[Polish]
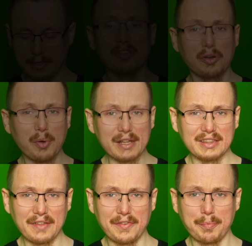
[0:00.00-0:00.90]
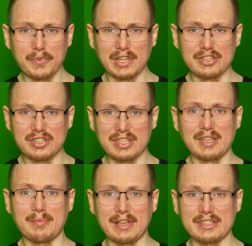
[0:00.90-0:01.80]
Dokładne
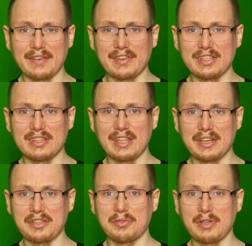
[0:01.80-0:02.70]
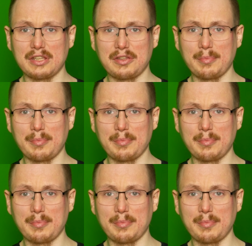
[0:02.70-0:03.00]
wyposażenie macie, jak Was interesuje,